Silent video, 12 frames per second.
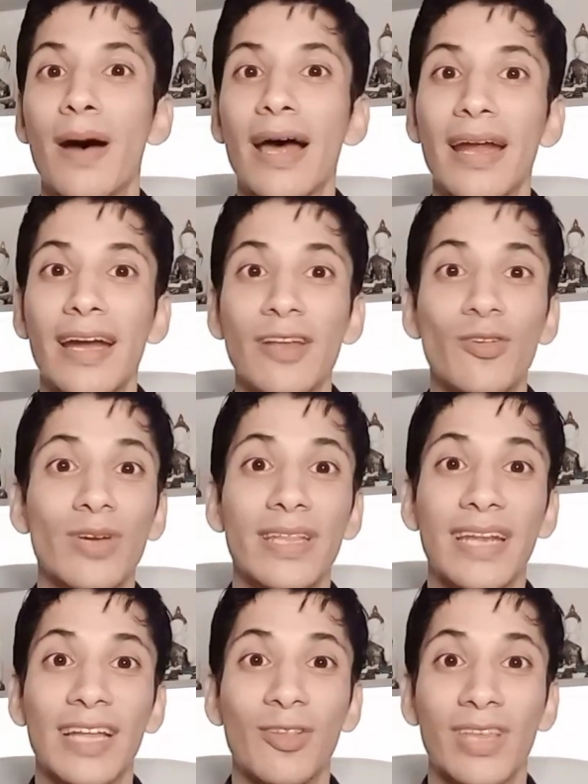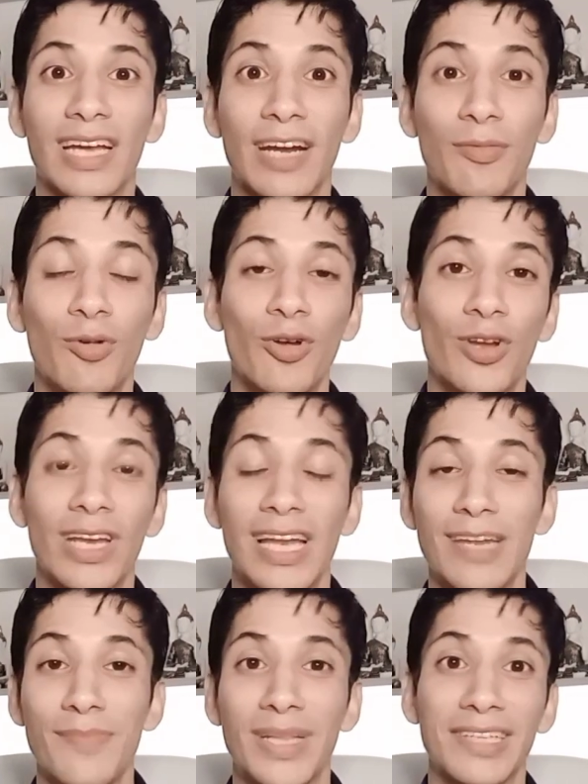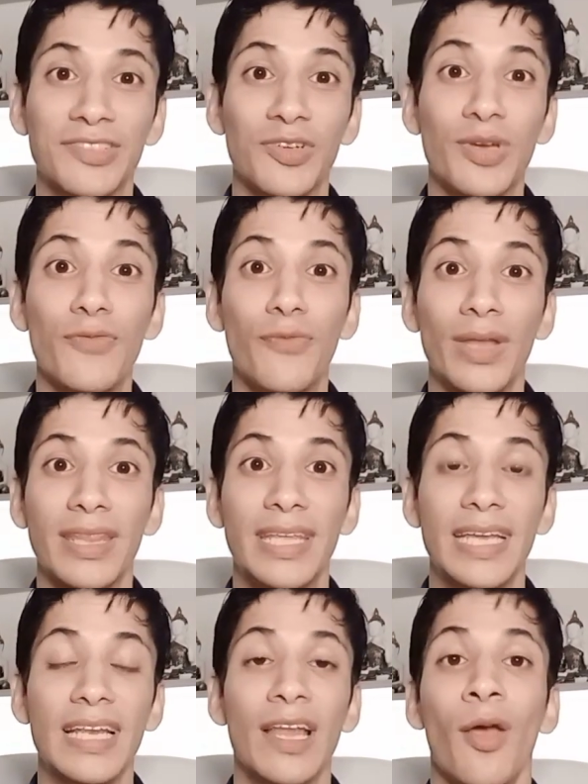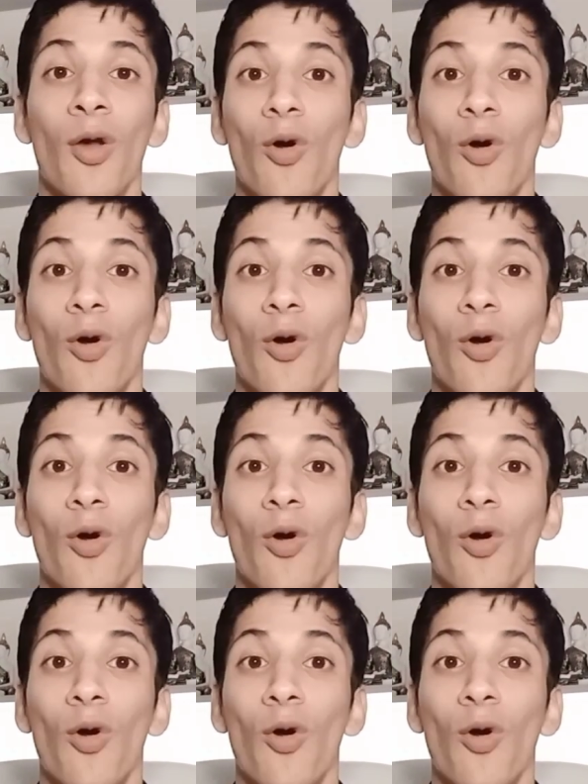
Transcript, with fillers: varios hidratos de carbono en la alimentación infantil